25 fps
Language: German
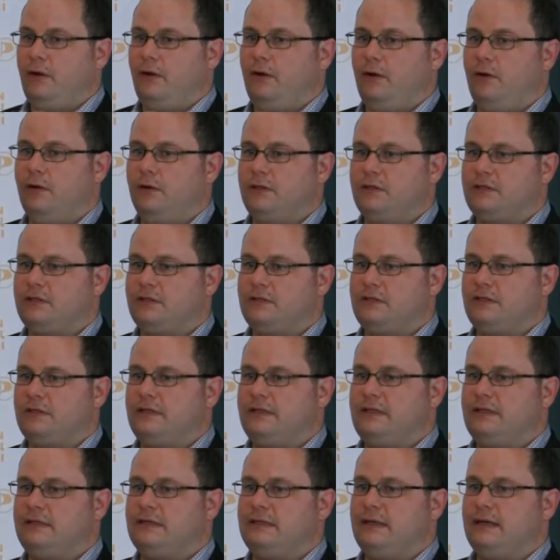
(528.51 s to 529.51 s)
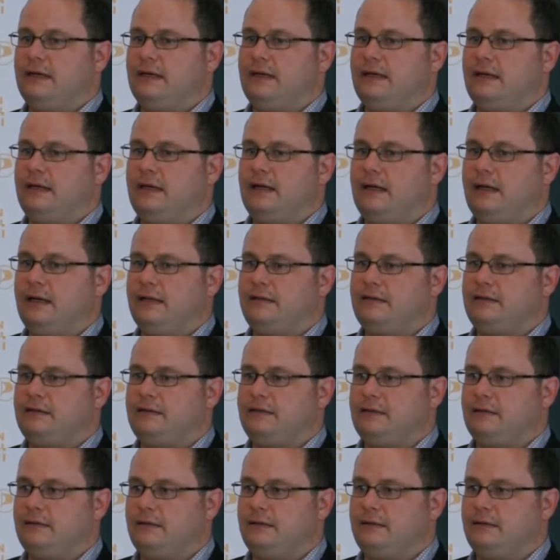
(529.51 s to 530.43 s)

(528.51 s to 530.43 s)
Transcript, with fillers: Und da hat,